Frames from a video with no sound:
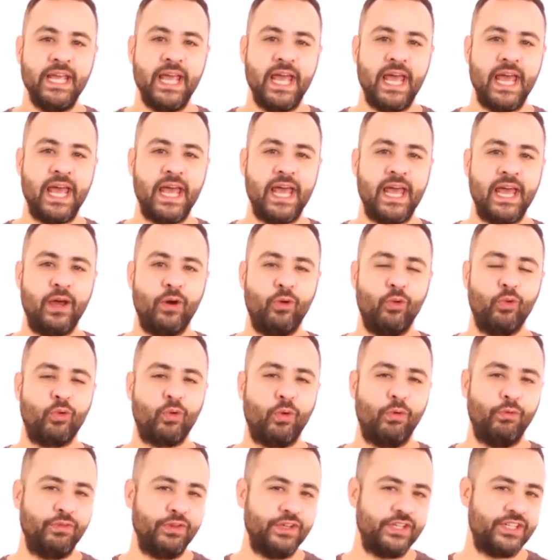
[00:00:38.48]
É, o
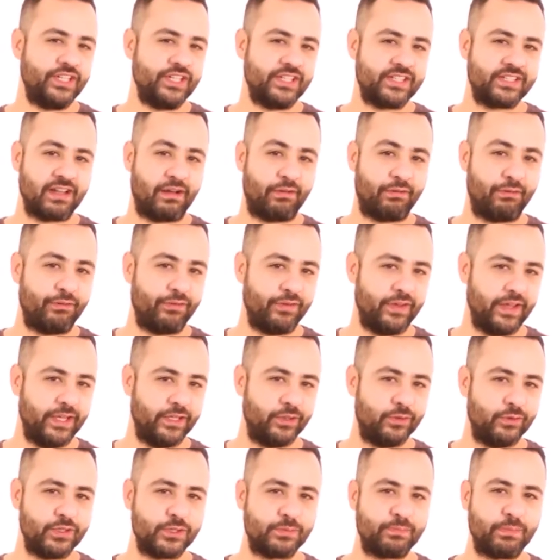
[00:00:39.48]
convite está
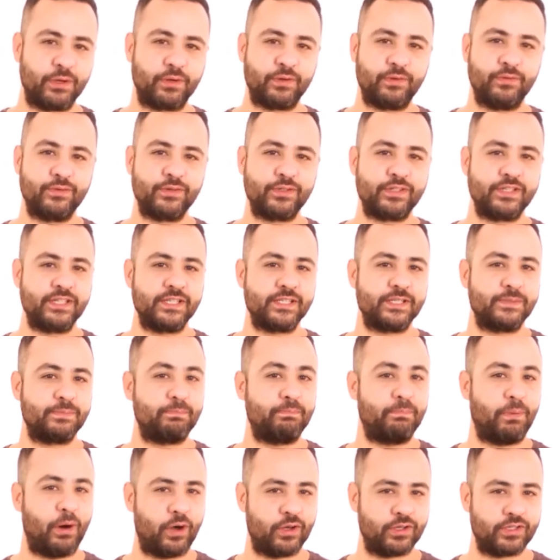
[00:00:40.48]
feito, espero que vocês
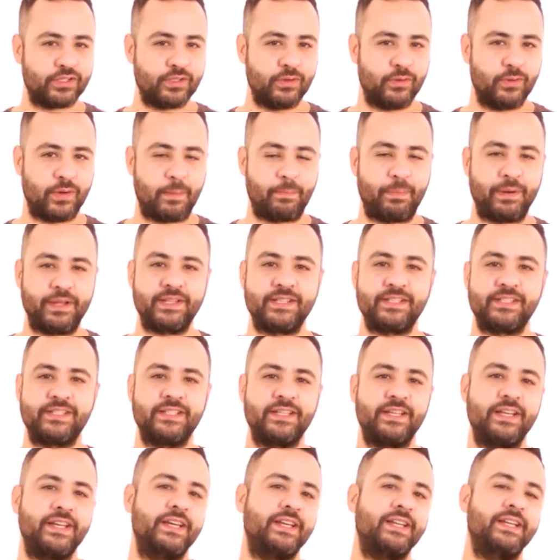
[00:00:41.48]
possam
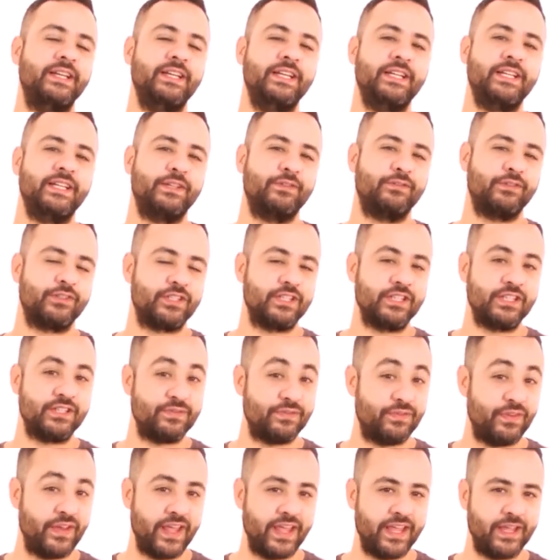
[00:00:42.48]
aparecer, que
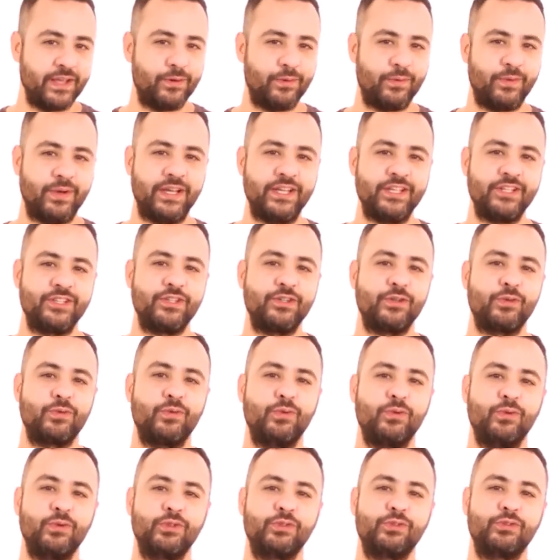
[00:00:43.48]
vocês venham a este
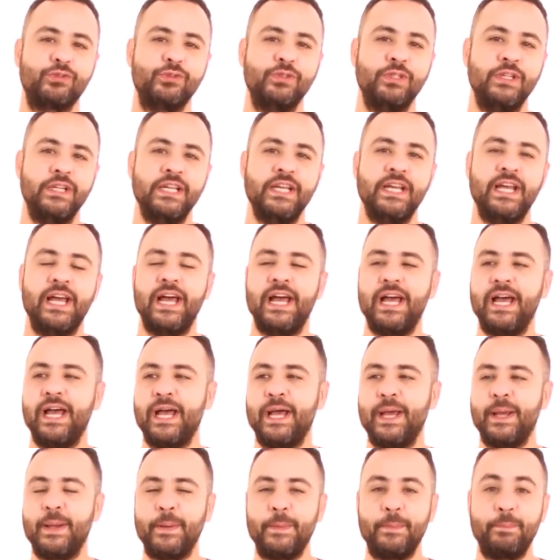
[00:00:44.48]
curso.
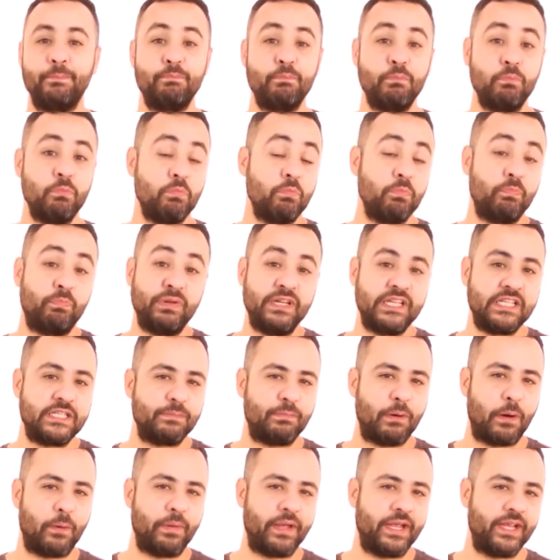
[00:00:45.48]
É,
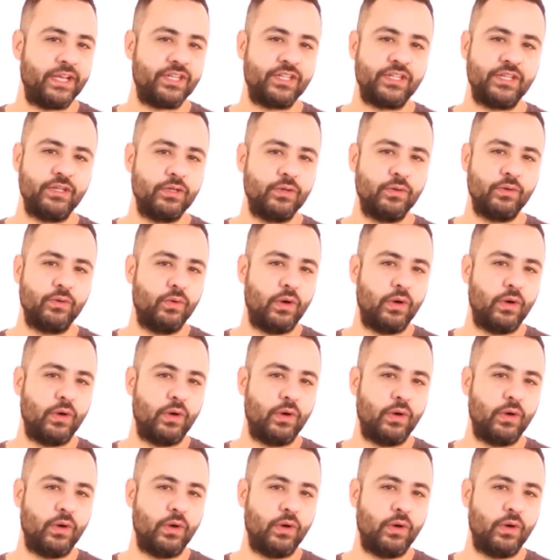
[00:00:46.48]
principalmente